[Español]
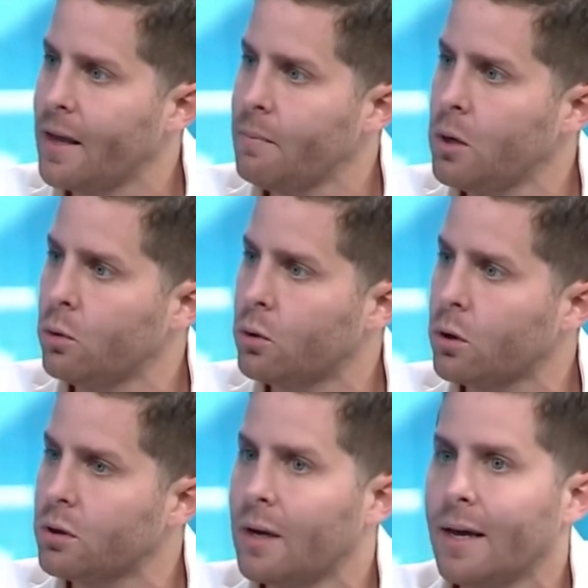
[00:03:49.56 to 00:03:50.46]
a 10
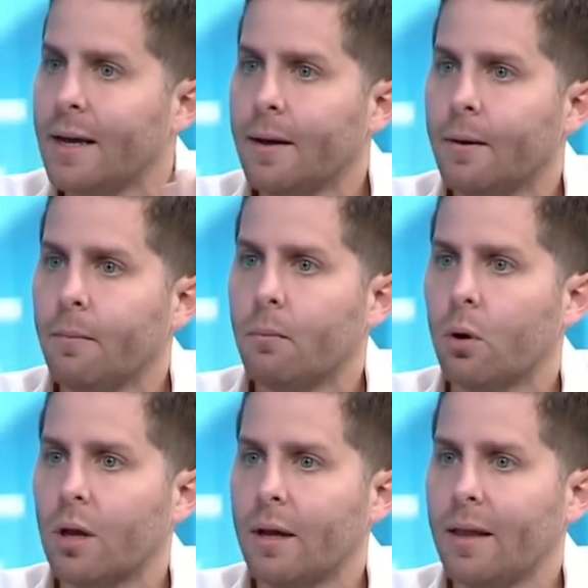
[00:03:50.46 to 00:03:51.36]
minutos,
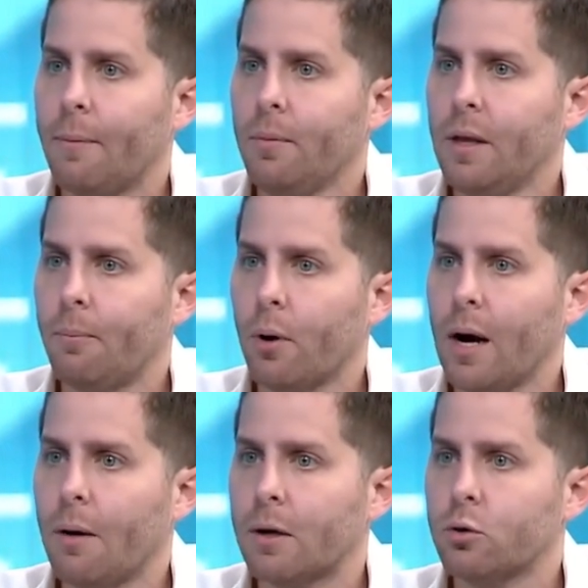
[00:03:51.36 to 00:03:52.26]

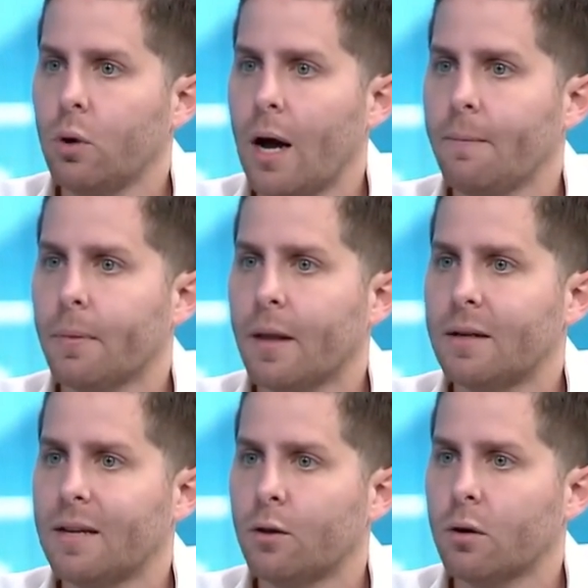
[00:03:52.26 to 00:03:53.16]
dispone la basura
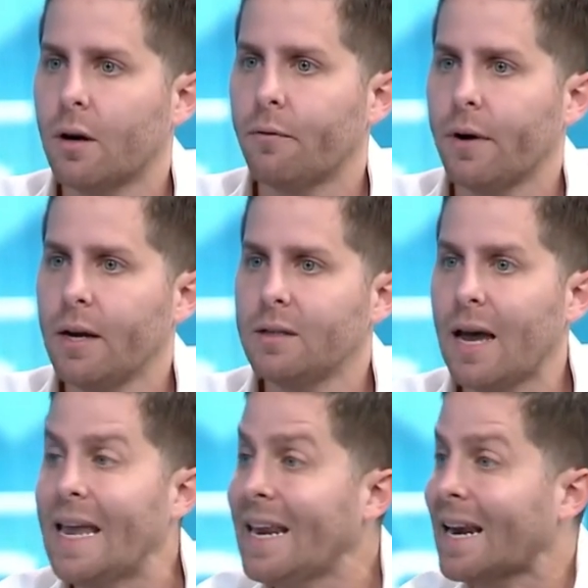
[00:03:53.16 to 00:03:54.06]
del centro de
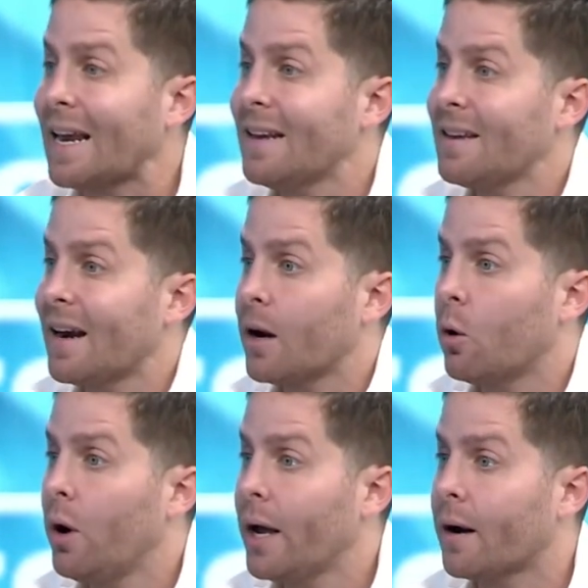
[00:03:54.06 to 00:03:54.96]
transferencia y regresa a
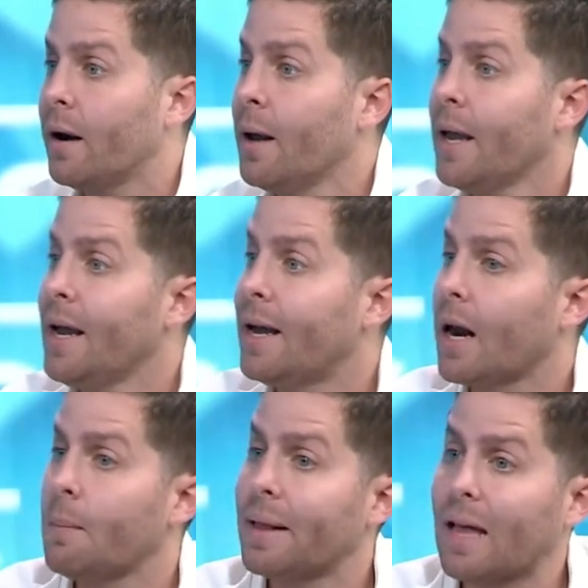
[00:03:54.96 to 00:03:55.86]
recoger,
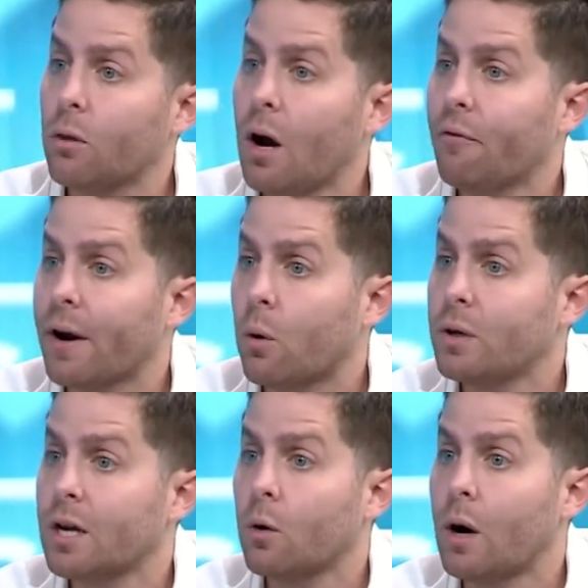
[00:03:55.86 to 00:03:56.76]
incrementando la
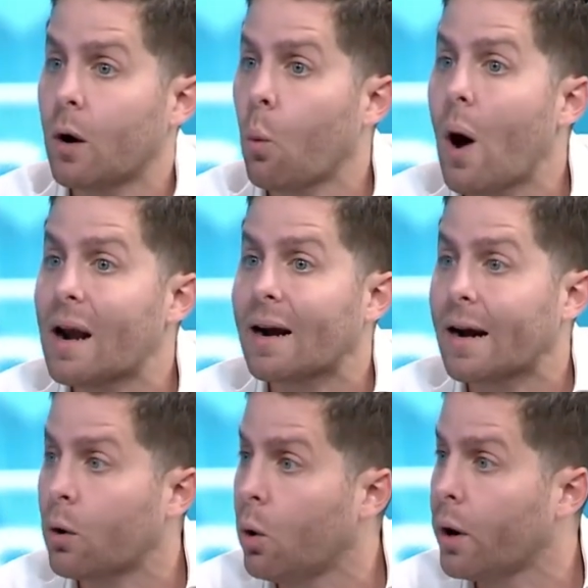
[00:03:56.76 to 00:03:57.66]
frecuencia con la cual
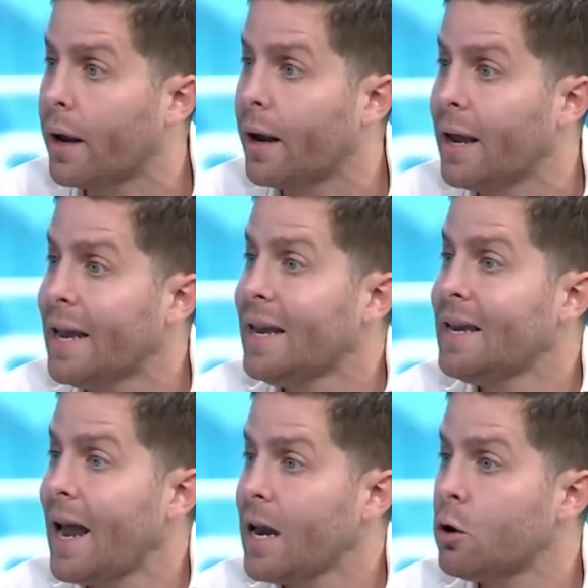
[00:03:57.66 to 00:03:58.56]
recoge.
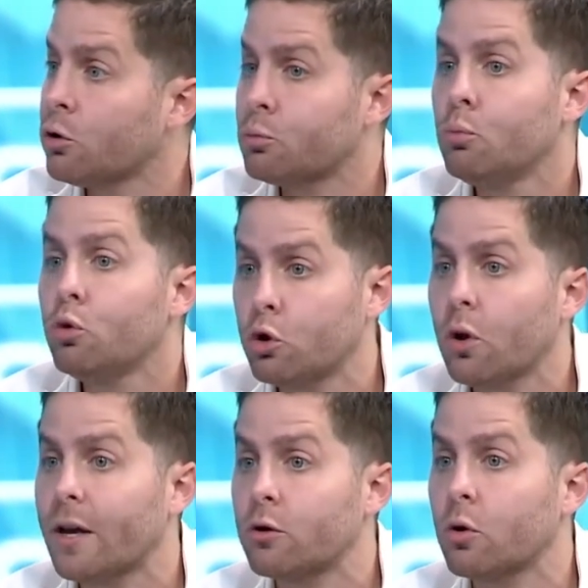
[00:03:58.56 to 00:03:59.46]
Y ellos, muchos
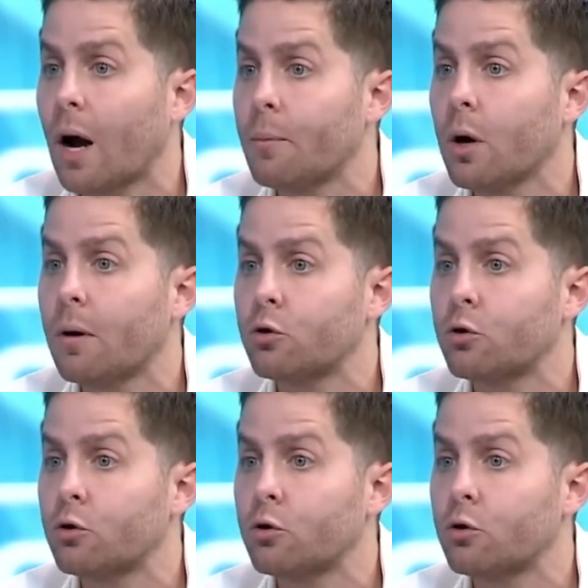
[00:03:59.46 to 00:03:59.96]
de esos camiones de